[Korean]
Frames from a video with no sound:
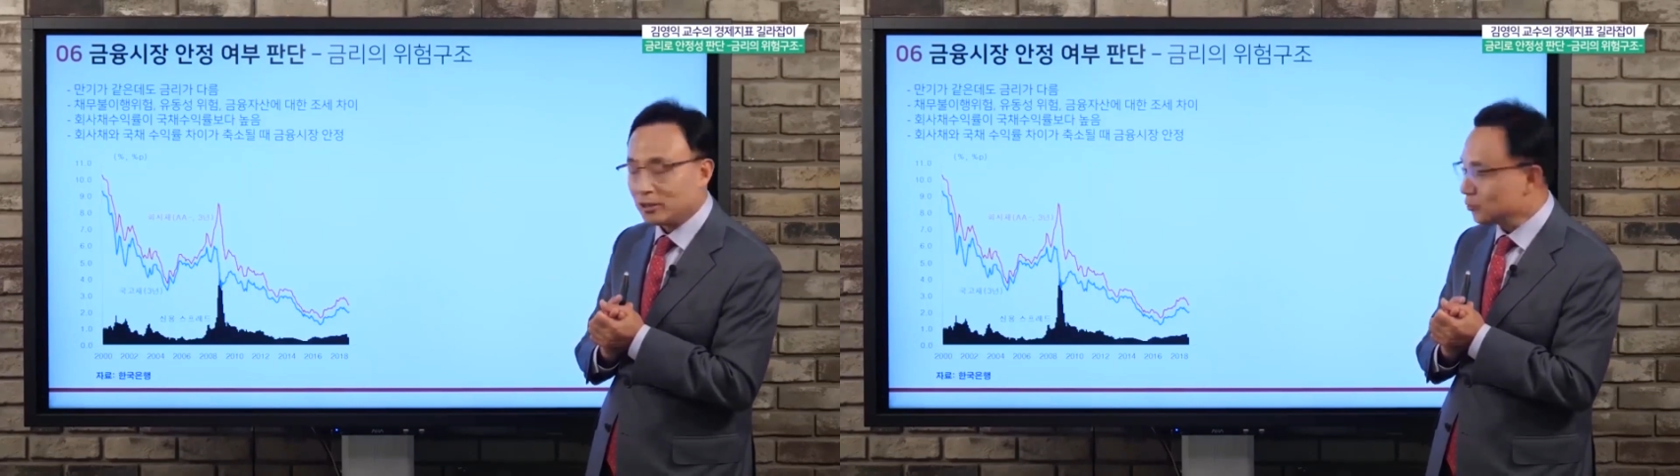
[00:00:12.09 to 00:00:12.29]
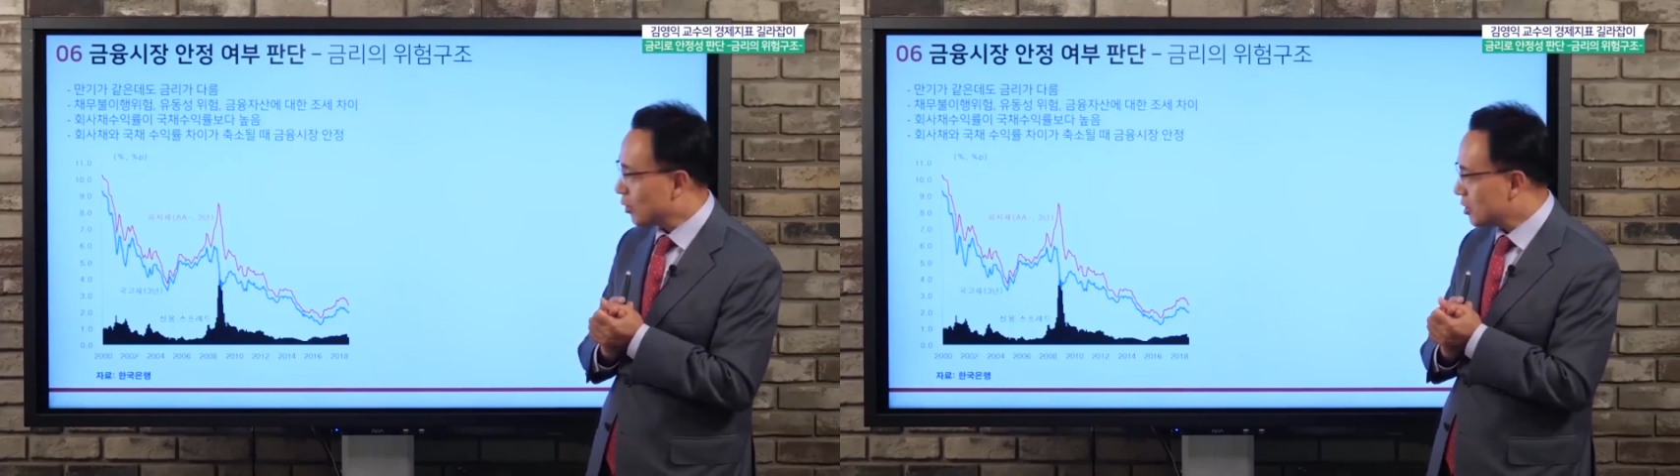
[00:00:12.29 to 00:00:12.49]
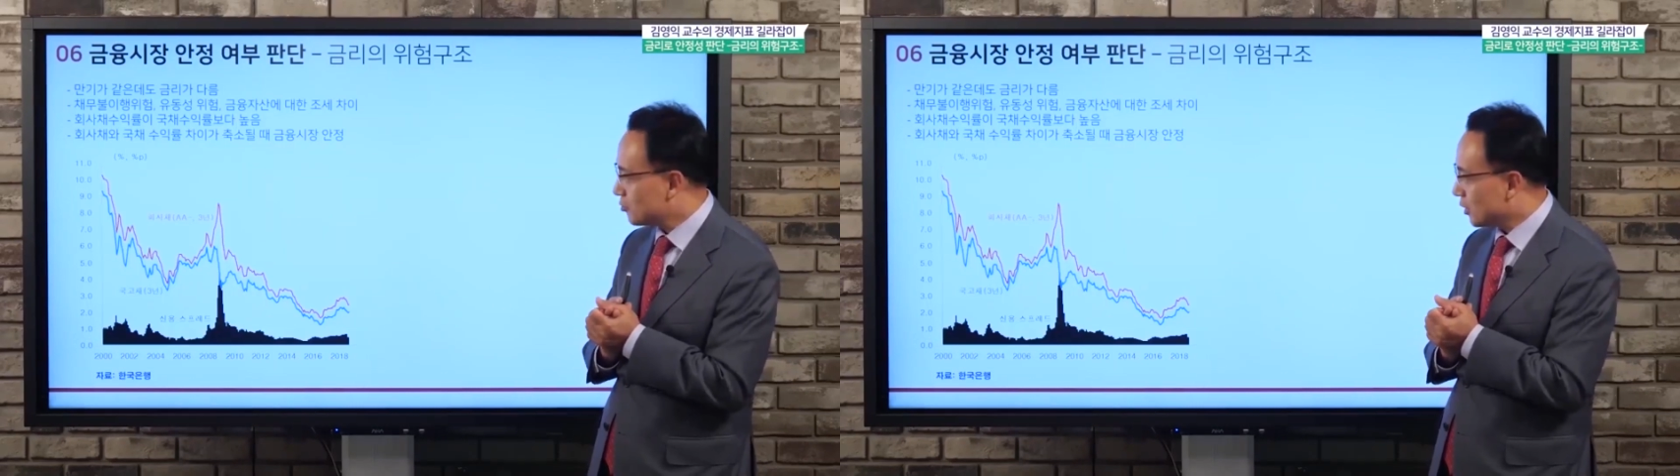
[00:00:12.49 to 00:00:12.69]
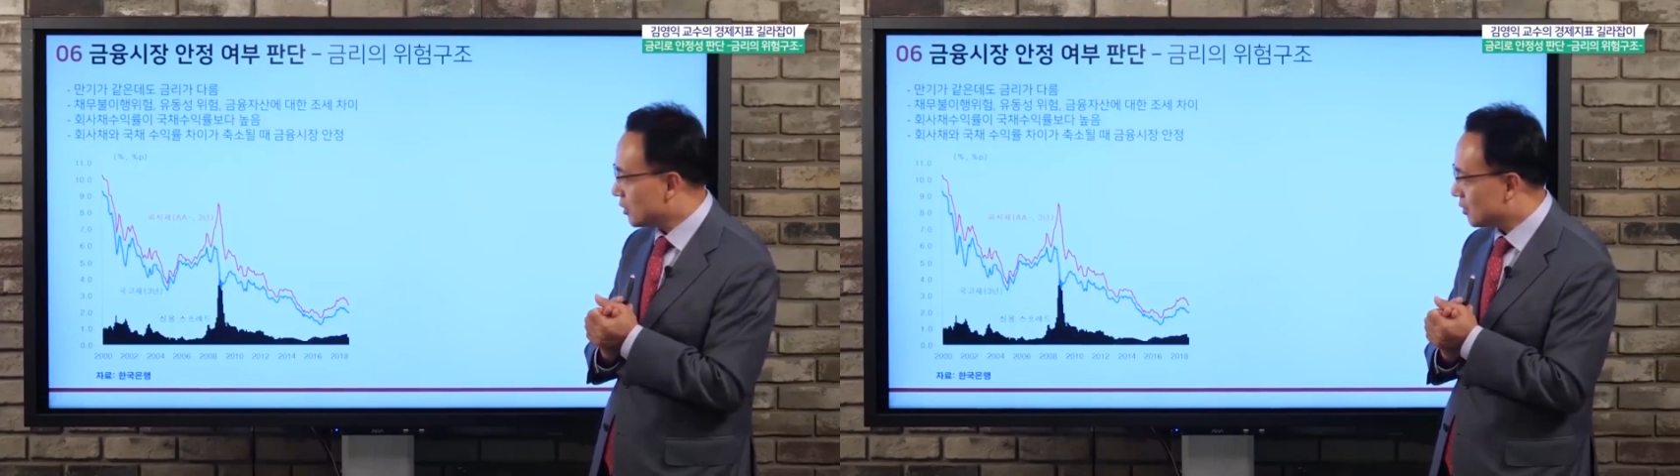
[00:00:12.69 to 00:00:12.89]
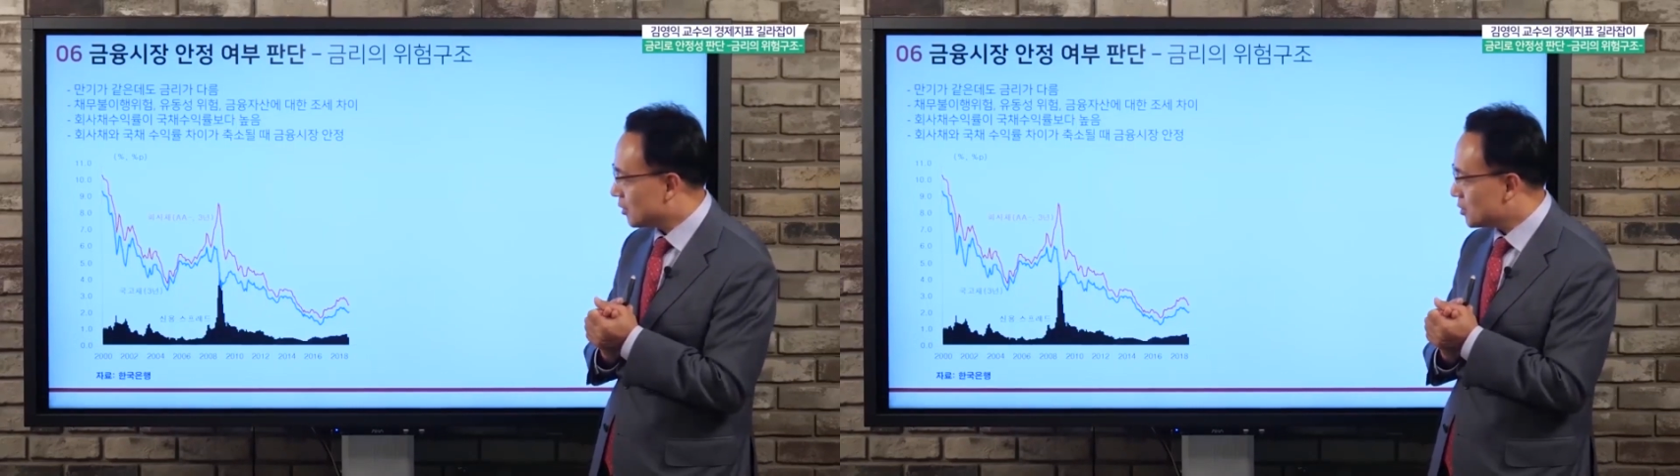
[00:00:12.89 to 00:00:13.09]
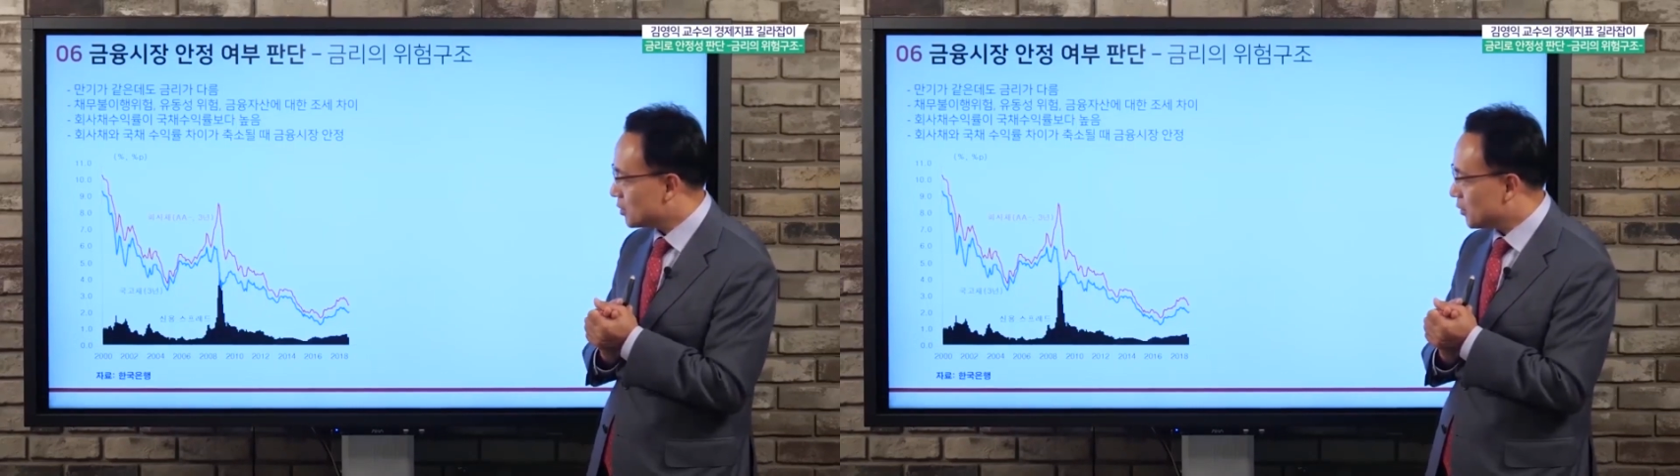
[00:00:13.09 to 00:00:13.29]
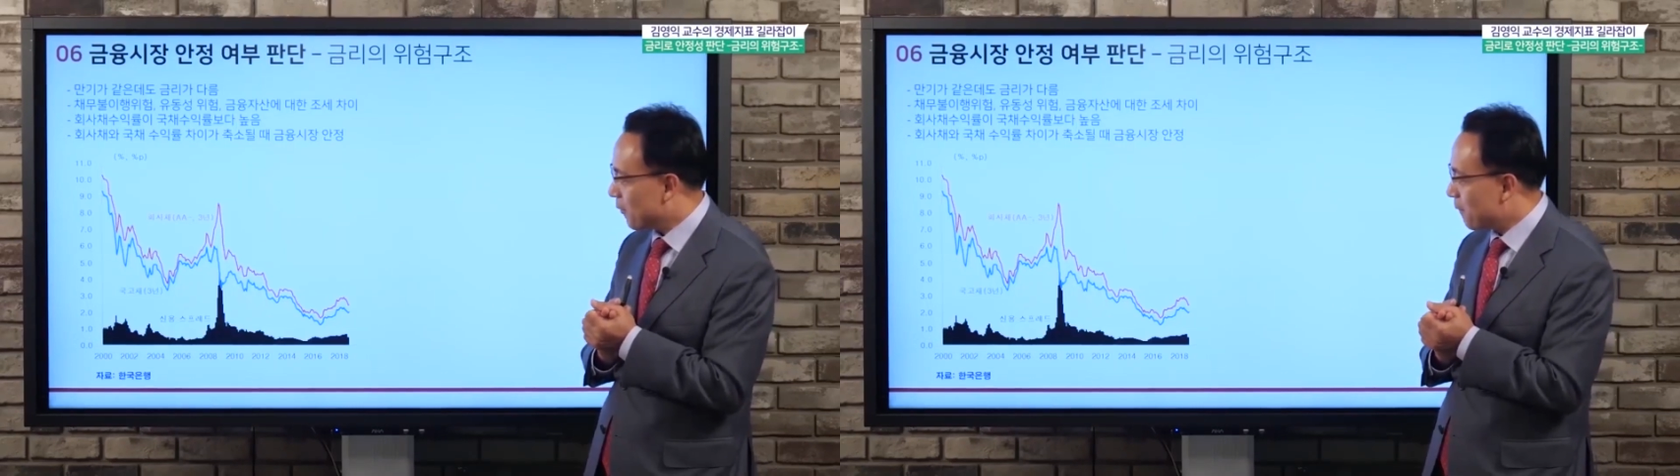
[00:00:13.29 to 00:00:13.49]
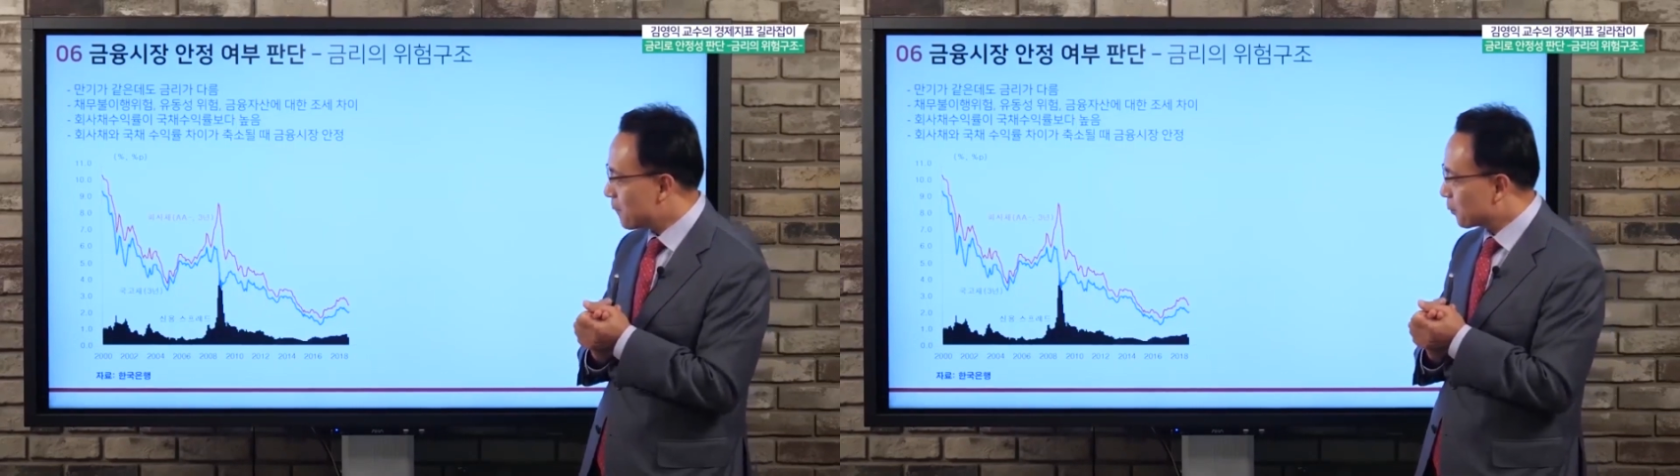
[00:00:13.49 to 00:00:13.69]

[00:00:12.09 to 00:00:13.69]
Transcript: 이것도 알 수가 있는 것이죠.